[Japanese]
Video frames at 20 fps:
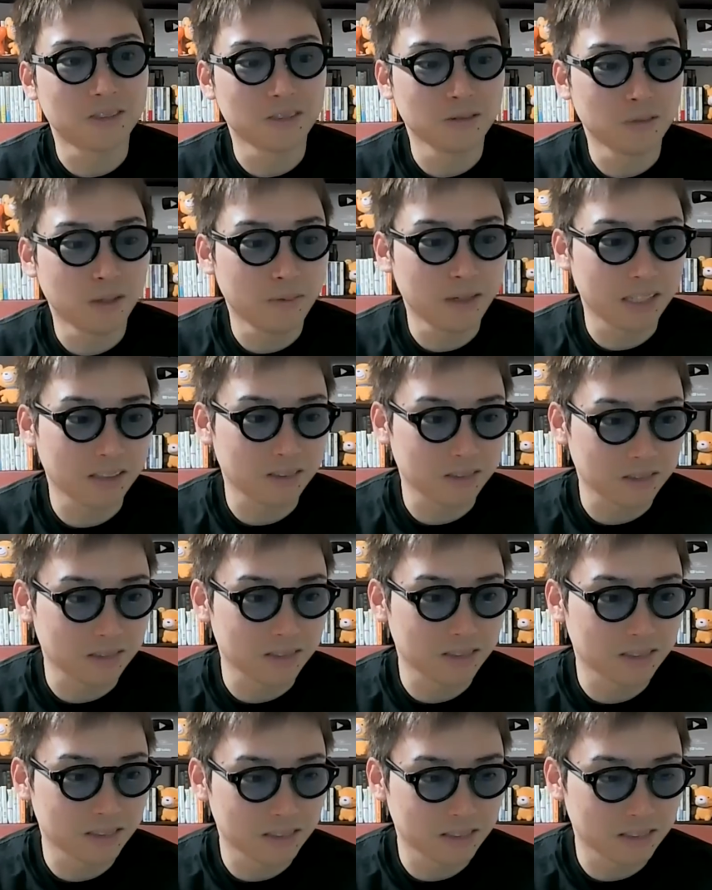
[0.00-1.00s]
このままだと
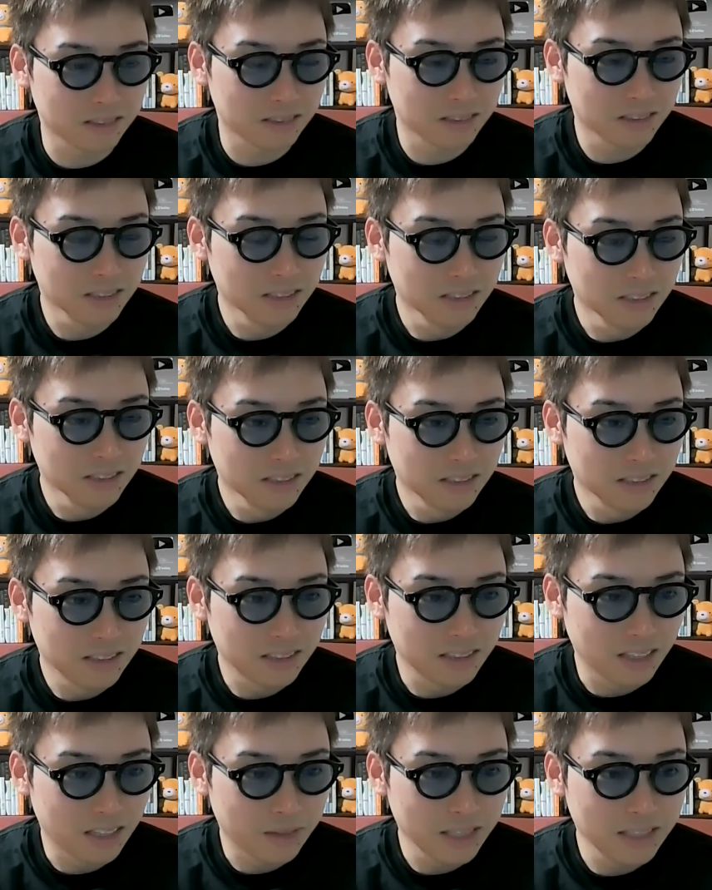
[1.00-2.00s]
Google
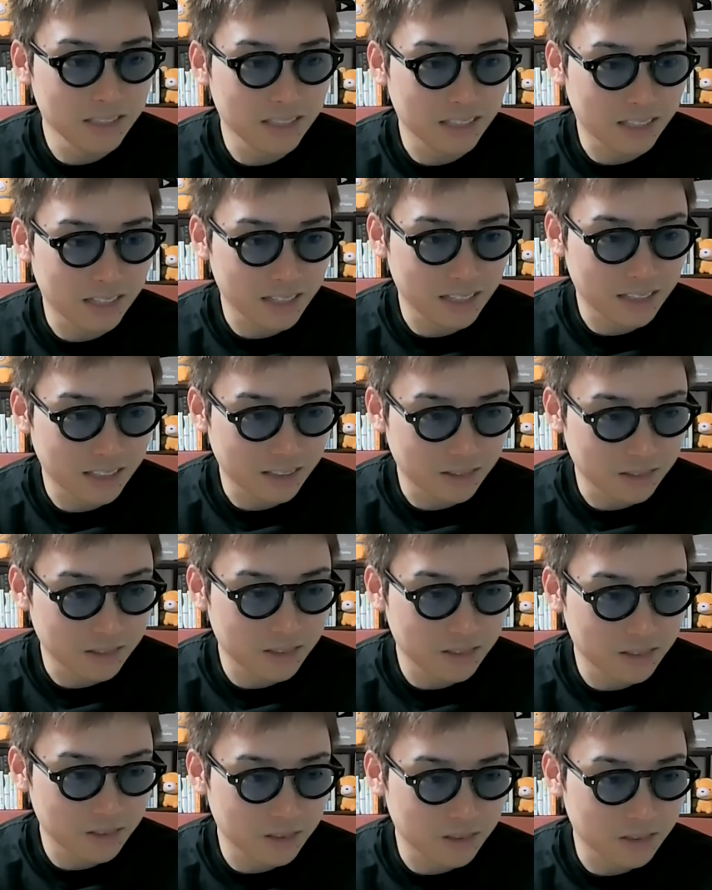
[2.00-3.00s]
やばいんじゃないかと
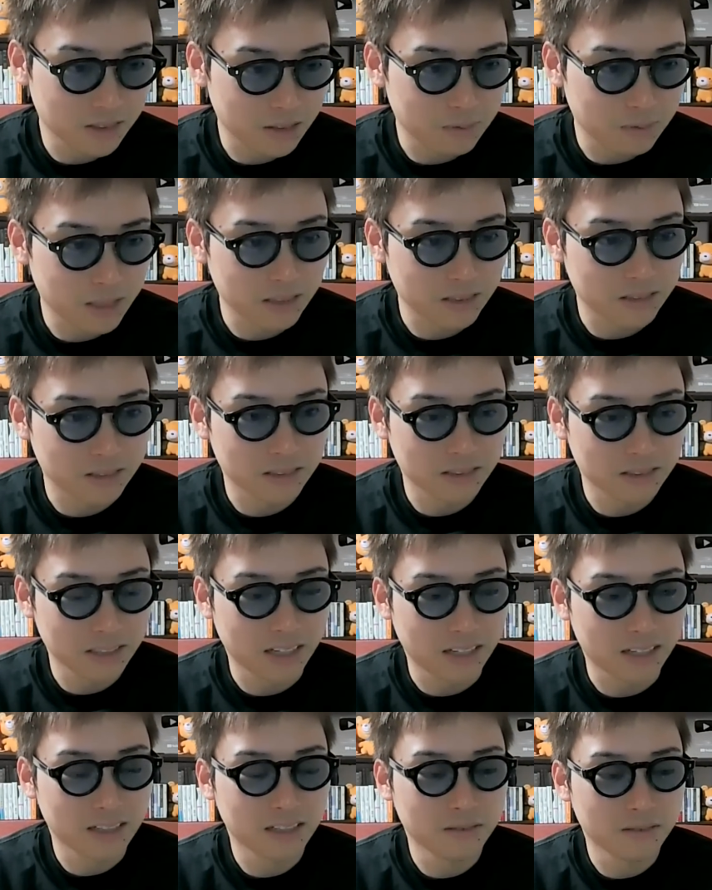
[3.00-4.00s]
いうことで、まあ、Google
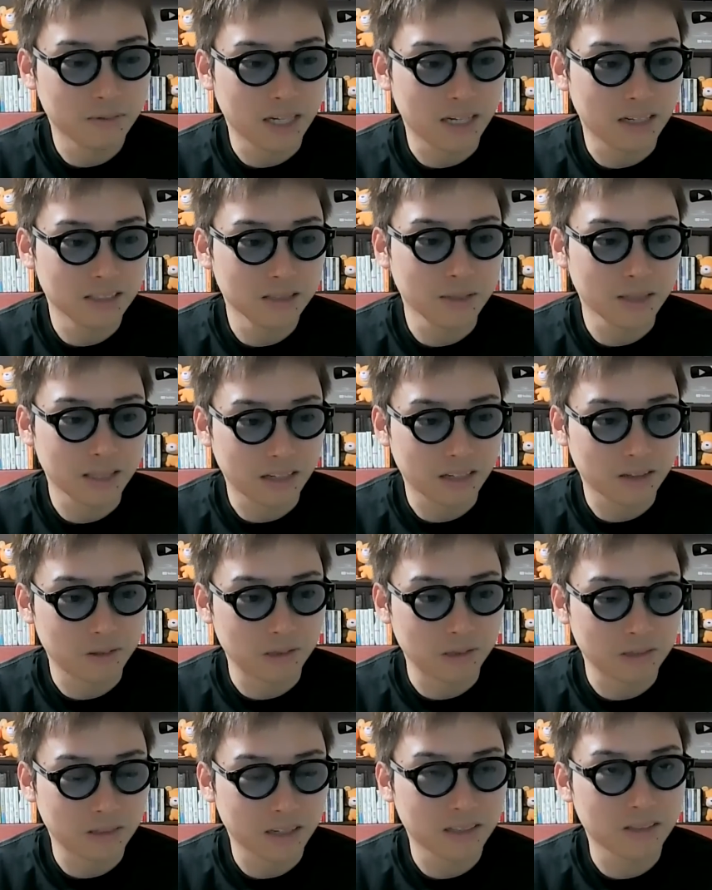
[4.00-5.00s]
が、まあ、初めて
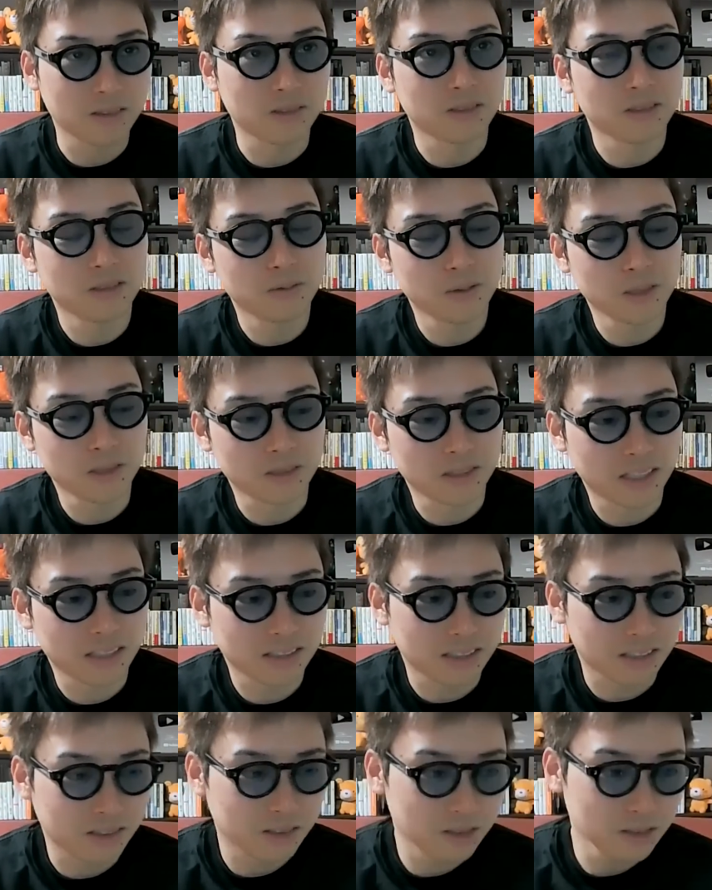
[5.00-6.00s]
Code Red というものを
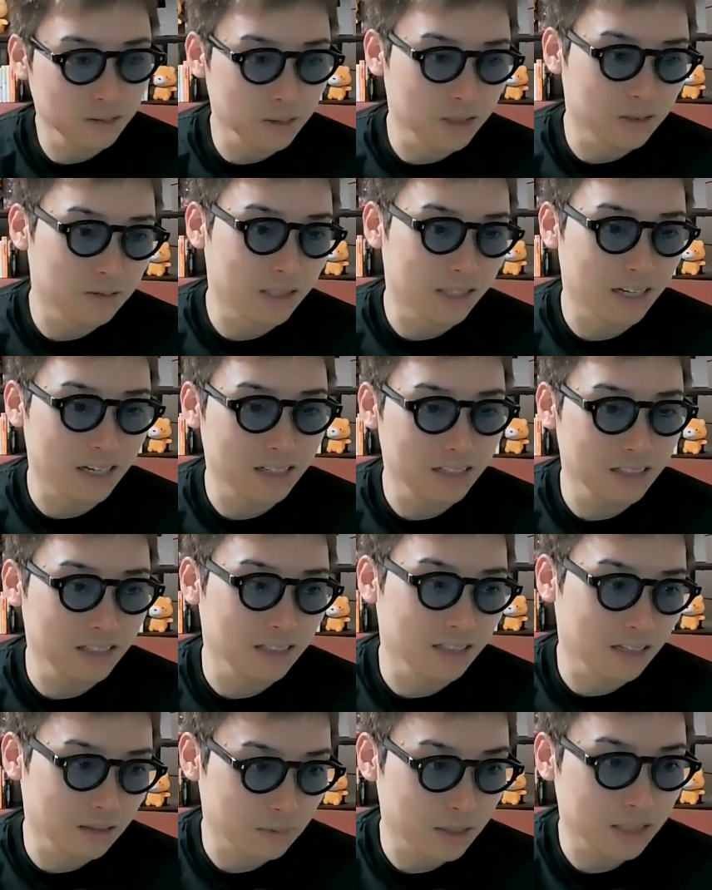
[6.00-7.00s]
出したというのも話題
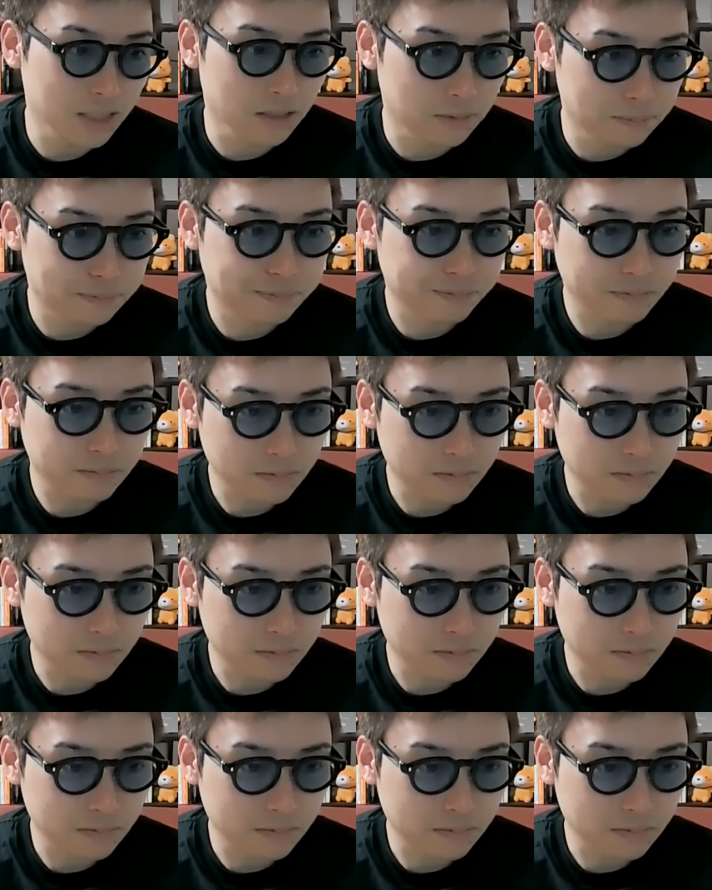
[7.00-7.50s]
になりました。